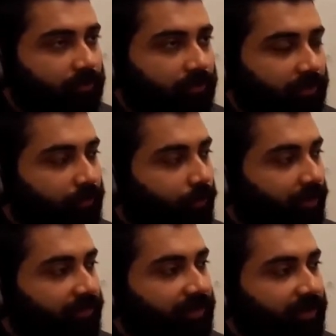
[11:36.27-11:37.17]
इसको
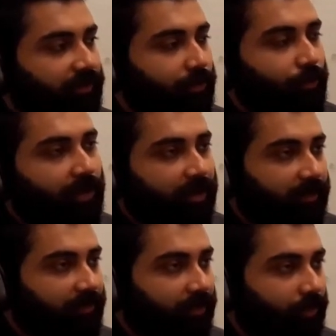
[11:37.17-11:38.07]
इस तरह से
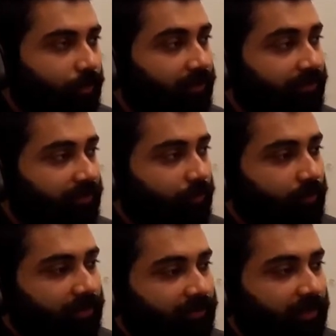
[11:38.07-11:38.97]
यूटिलाइज कर लो इसको
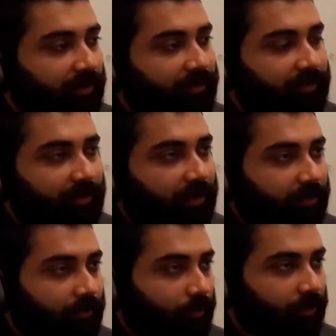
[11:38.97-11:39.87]
इस तरह से सेल
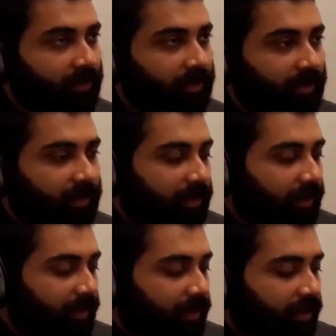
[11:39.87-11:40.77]
करो
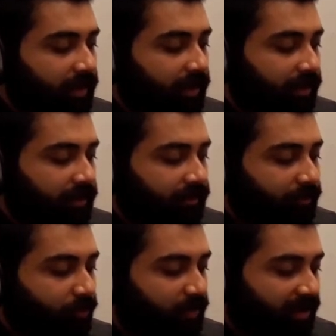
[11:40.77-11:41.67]
आ,
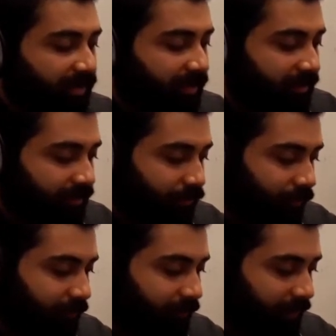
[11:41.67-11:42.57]
मेरा
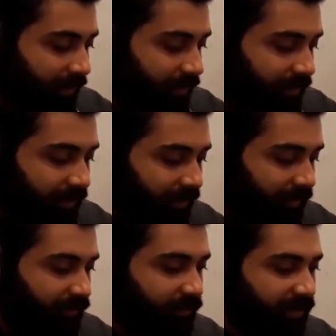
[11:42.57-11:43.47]
जो फेलियर है
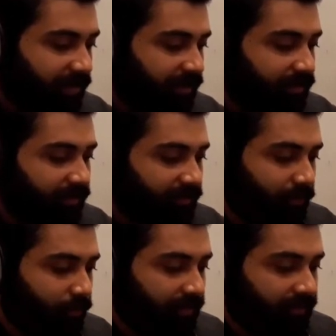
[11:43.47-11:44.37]
इसमें इन
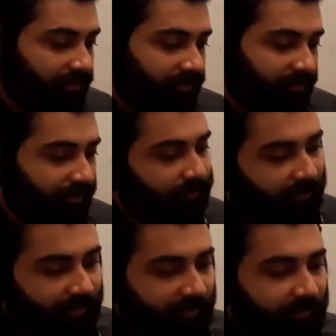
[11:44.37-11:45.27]
चीज़ों में सिर्फ
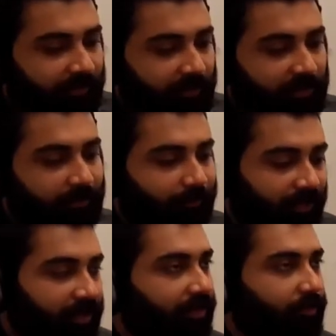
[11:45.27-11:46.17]
सक्सेस नहीं है
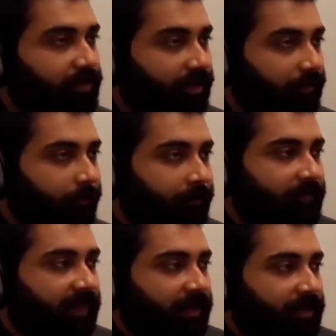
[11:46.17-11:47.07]
फेलियर भी है
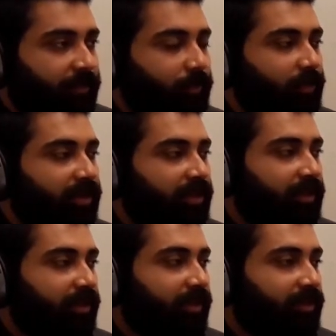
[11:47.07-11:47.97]
इसमें
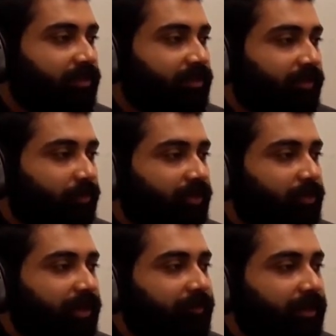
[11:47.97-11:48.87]
एक सबसे
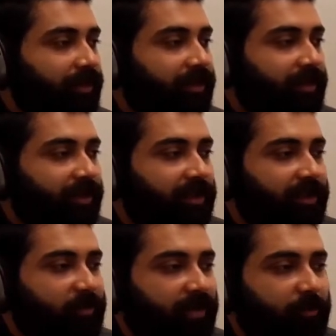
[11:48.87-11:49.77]
बड़ा फेलियर ये है
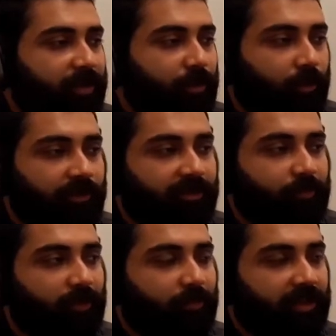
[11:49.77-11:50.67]
कि मैं मैंटॉरशिप
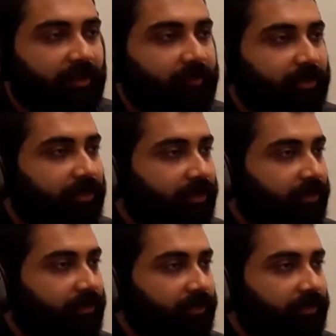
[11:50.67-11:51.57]
पे बिलीव नहीं था करता